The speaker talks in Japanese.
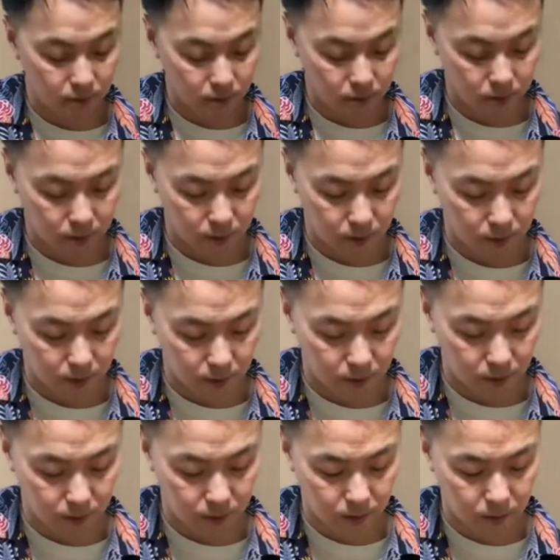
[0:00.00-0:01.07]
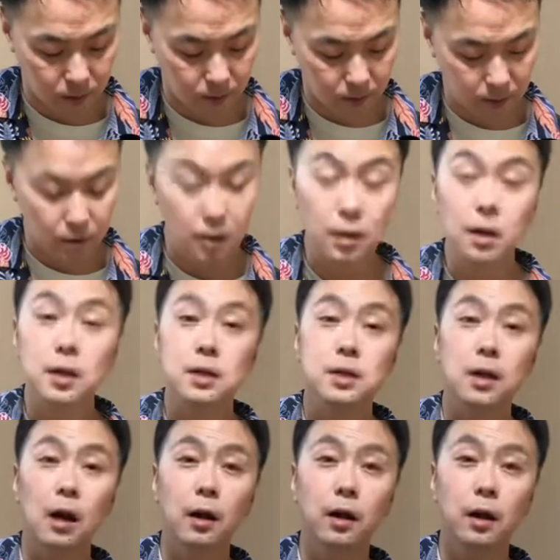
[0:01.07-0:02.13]
3
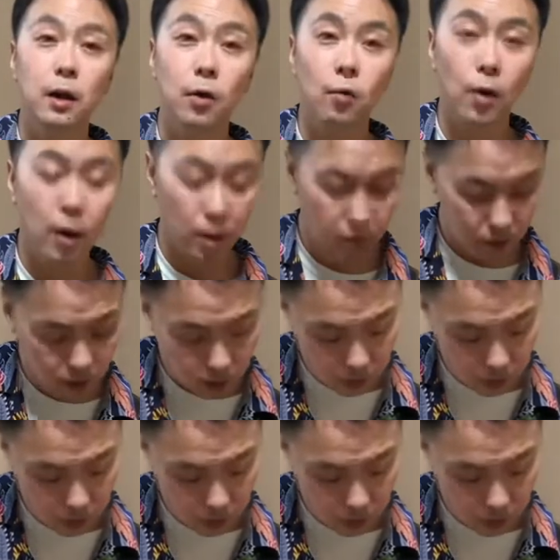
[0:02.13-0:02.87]
弦は